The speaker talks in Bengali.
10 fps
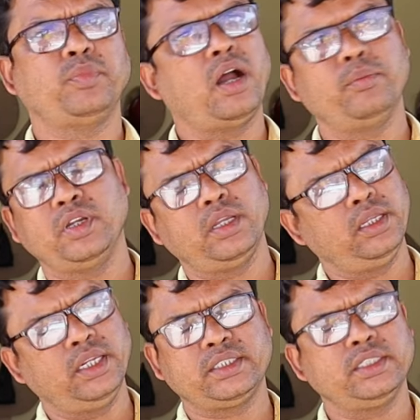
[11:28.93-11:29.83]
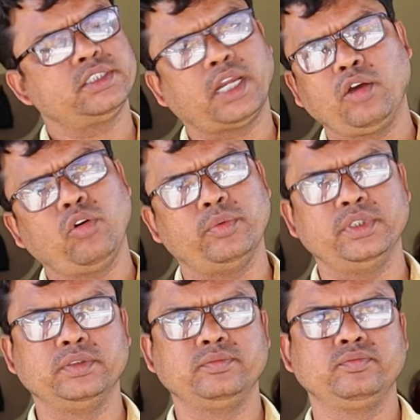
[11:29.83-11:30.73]
পাম্প ইলেকট্রিক ছাড়াও
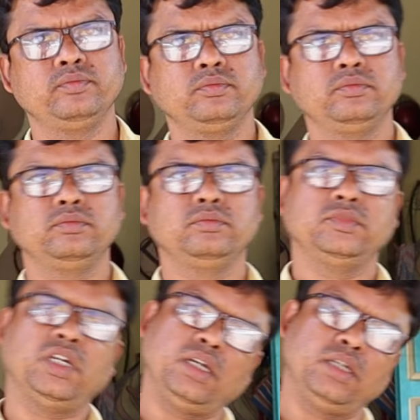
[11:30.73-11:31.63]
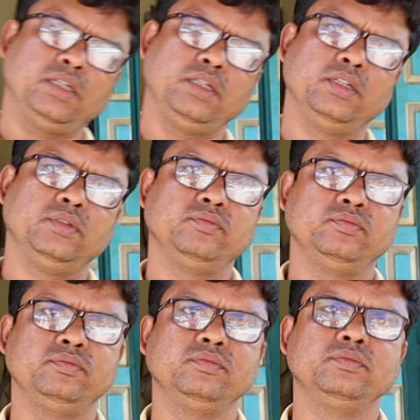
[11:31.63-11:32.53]
হবে ইলেকট্রিক ছাড়াও সম্ভব হ্যাঁ হ্যাঁ আচ্ছা
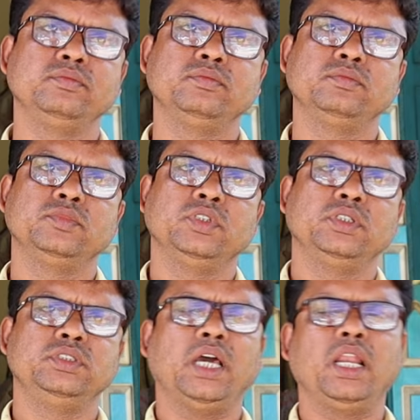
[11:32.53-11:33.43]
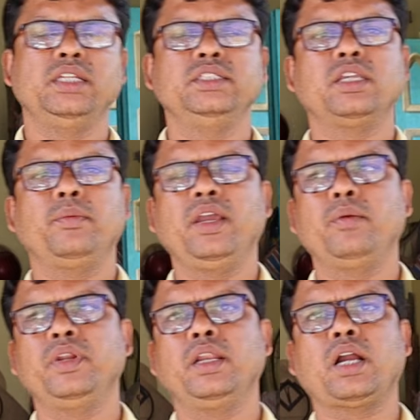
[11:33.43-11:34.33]
জ্বালানি হিসাবে কি ইউজ করতে হবে জ্বালানি হিসাবে
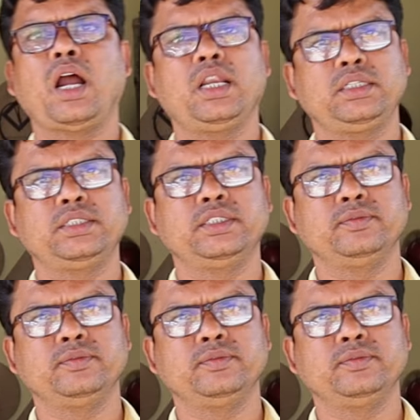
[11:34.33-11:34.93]
আপনার কাঠ